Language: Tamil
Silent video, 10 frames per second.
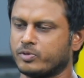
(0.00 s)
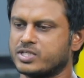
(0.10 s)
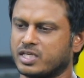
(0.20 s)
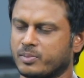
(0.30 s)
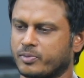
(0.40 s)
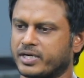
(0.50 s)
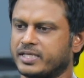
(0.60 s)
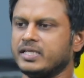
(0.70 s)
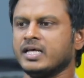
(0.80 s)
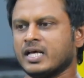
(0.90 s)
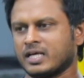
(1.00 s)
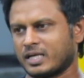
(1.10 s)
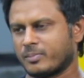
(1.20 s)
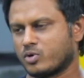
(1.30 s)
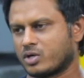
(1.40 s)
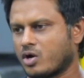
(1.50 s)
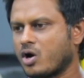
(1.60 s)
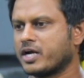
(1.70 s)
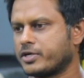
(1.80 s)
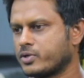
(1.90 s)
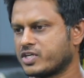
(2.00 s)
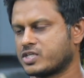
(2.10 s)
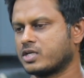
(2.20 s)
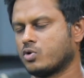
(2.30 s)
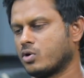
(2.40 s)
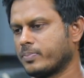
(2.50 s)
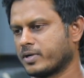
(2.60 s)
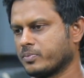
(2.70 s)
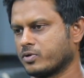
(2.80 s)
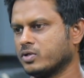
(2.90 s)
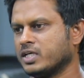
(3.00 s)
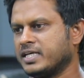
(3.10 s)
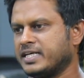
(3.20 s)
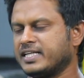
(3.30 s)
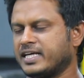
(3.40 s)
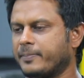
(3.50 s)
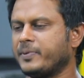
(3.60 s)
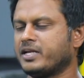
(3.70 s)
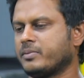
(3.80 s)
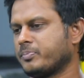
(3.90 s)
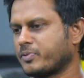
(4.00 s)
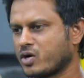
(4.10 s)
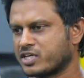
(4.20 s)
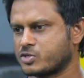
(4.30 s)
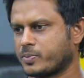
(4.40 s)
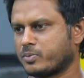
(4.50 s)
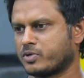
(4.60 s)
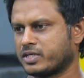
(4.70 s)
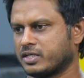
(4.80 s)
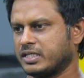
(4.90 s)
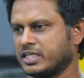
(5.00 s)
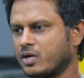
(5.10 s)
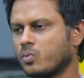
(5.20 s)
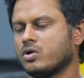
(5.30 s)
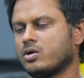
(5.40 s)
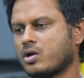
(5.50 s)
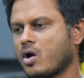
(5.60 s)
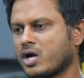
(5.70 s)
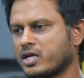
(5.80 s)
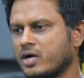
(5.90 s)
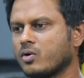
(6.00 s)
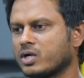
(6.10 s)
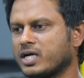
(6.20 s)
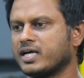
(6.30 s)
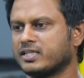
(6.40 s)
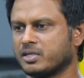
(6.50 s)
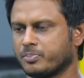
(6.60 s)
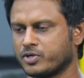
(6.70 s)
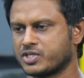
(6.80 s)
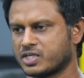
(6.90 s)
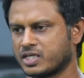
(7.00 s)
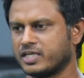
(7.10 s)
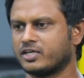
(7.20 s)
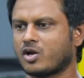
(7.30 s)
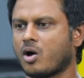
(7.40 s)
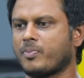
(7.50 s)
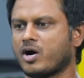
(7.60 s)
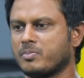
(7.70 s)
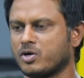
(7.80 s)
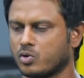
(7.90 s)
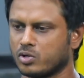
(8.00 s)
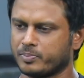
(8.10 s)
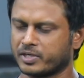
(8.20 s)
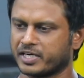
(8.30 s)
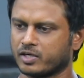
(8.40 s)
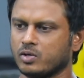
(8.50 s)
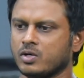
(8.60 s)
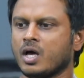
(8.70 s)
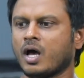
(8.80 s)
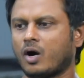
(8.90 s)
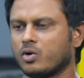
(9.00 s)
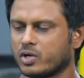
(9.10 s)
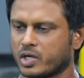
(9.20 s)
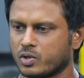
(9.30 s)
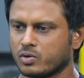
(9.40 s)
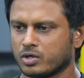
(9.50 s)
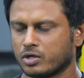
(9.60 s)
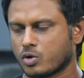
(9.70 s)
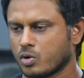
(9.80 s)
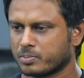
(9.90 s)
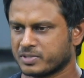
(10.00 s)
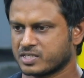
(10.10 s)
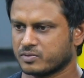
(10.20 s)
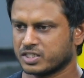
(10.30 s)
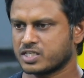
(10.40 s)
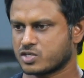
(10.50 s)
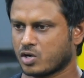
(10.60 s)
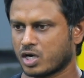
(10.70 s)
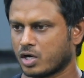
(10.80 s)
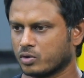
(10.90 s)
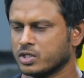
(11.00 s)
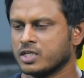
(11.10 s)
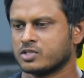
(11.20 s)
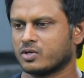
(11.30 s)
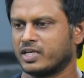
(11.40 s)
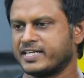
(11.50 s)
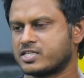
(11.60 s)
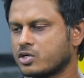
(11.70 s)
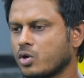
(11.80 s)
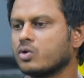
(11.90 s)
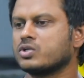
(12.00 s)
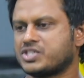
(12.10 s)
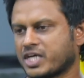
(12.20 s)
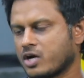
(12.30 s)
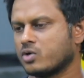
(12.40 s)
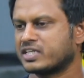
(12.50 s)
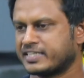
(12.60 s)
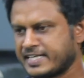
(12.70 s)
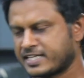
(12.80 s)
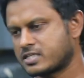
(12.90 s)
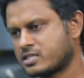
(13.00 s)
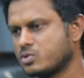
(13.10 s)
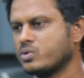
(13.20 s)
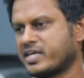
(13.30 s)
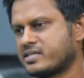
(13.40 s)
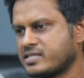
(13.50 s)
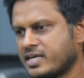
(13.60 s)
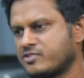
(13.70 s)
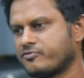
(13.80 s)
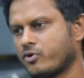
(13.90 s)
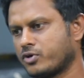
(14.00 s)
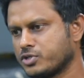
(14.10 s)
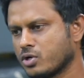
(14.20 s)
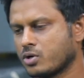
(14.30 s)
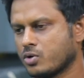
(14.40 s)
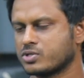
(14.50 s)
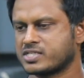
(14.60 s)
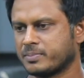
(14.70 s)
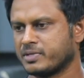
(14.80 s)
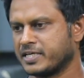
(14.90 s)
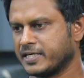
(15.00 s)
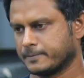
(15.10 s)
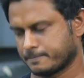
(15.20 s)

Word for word: பொசிஷனில் போயிட்டு நம்ம ஒரு லாங்கர் டியூரேஷனுக்கு ஹோல்ட் பண்ண போகிறோம் இதில் எப்படி நம்ம ப்ராக்ரஸ் பண்ண முடியும்னா எவ்வளோ லாங்கராக உங்களால் அந்த பொசிஷனில் ட்ராப் ஆகாமல் ஹோல்ட் பண்ணுறீங்களோ அவ்வளோக்கு அவ்வளோ உங்களுக்கு கோர் மசில் வந்து ஸ்ட்ராங் ஆகும் So let's go check out next two exercise for your core stability.